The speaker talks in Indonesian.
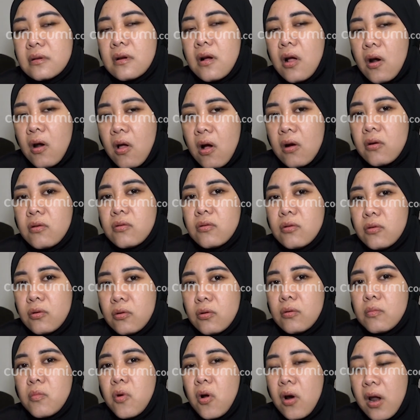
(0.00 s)
kalau aku
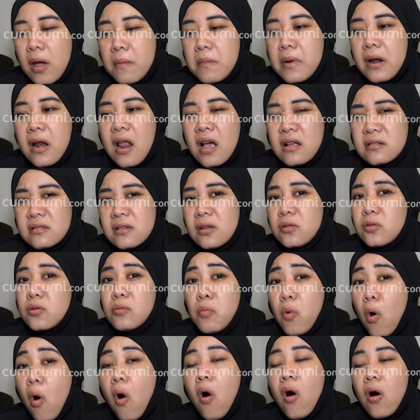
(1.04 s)
boleh bilang sih itu
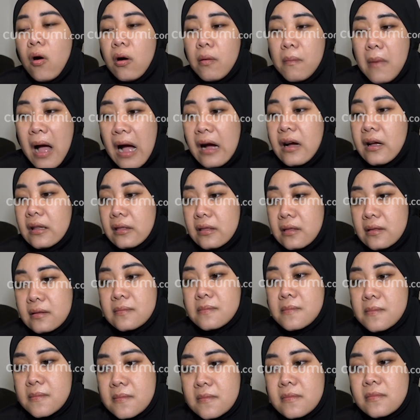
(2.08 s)
bohong banget
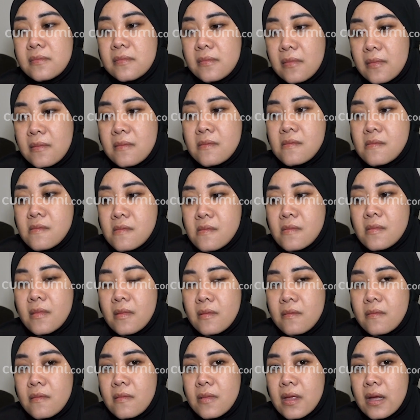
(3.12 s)
mm-hmm.
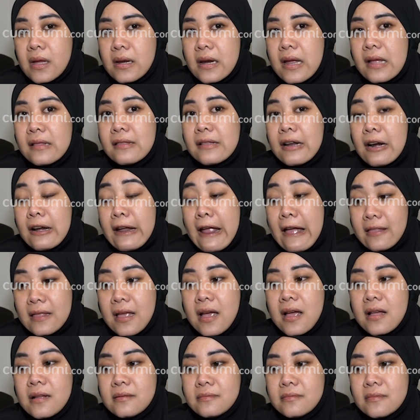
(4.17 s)
dan
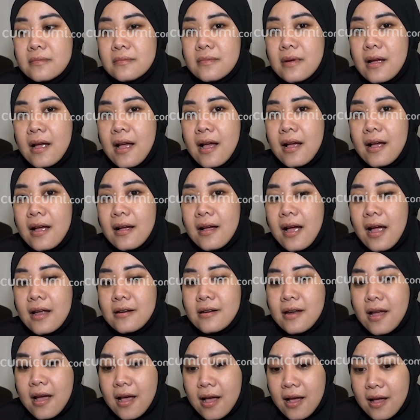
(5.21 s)
ternyata
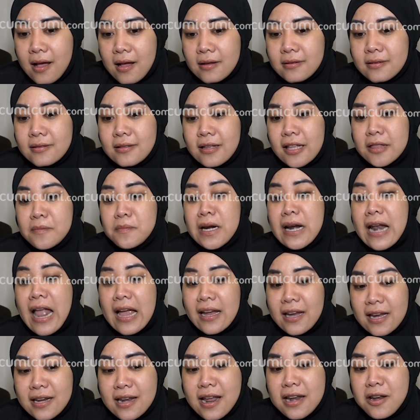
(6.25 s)
ada statement
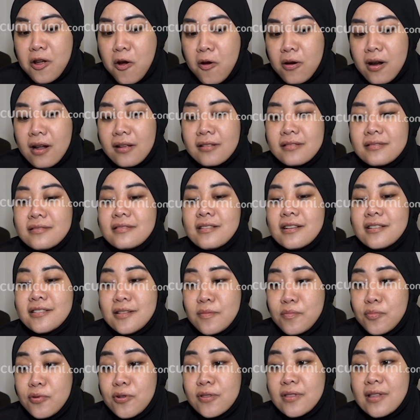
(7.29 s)
lagi dari orang
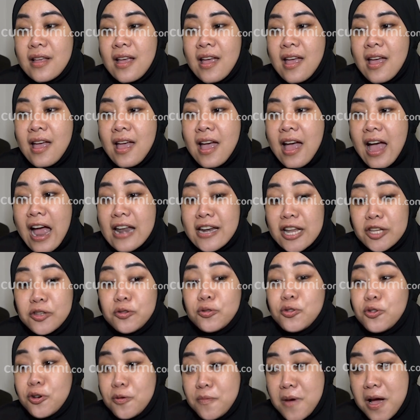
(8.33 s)
tersebut ada
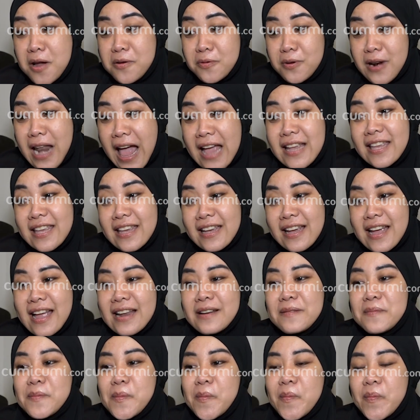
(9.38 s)
judul baru lagi
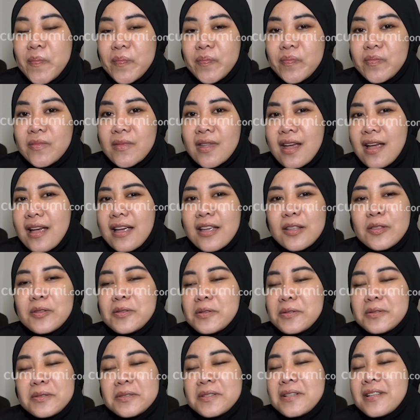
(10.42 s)
kan ya
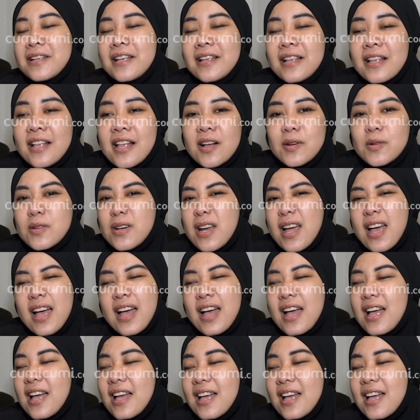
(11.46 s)
itu udah